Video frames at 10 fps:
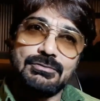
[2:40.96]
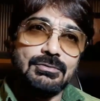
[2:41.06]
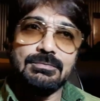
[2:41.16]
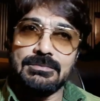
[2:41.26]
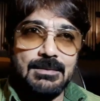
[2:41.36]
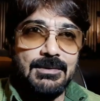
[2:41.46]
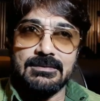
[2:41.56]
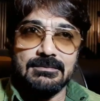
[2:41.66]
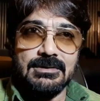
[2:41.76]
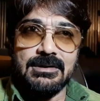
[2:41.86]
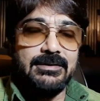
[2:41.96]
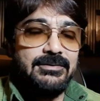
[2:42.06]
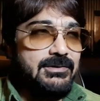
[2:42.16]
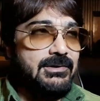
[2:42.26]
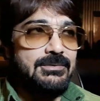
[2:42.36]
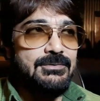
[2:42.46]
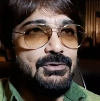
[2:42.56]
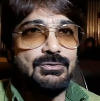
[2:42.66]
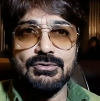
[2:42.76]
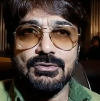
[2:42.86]
চরিত্র আমার কেরিয়ারে
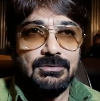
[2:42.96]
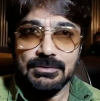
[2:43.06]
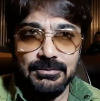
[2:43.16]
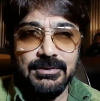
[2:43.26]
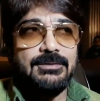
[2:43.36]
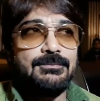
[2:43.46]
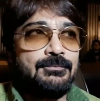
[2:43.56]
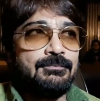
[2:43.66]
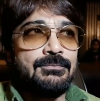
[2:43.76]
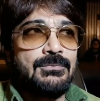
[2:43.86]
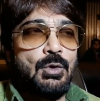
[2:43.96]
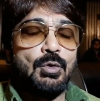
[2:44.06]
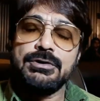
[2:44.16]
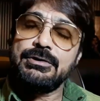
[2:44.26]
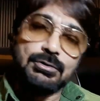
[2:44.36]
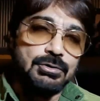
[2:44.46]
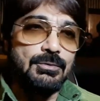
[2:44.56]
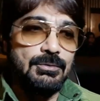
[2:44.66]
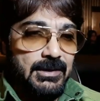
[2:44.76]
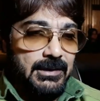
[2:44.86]
এই নিয়ে কোনো সন্দেহ নেই
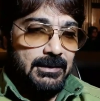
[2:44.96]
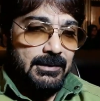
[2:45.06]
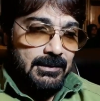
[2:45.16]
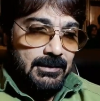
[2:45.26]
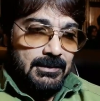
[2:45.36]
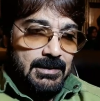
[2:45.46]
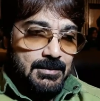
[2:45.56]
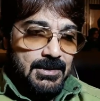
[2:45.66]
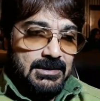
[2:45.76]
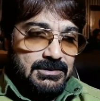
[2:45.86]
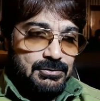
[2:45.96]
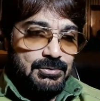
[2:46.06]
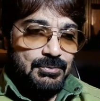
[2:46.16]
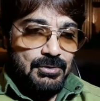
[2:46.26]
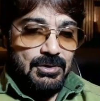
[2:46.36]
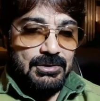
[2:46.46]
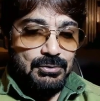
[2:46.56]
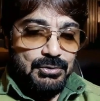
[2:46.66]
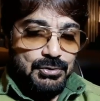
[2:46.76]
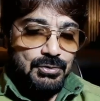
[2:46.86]
কঠিনতম মানে আমার কাছে যদি মনে
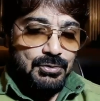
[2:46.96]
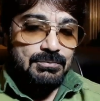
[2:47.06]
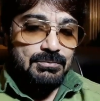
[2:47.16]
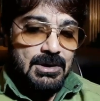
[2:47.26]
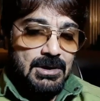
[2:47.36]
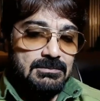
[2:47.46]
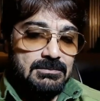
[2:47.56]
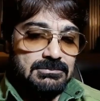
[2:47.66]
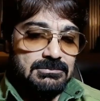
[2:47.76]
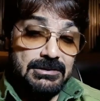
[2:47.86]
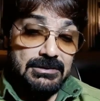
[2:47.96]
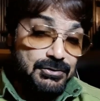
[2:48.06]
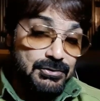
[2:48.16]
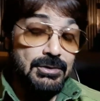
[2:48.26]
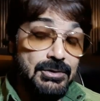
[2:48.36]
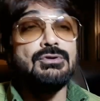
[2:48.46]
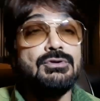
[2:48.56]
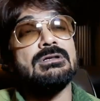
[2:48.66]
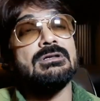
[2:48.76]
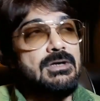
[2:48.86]
হয় দোসর বা জাতিস্বরের
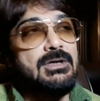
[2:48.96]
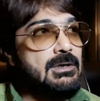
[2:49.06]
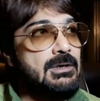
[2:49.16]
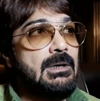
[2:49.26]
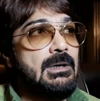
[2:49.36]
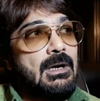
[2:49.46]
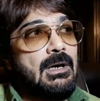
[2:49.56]
কুশল হাজরা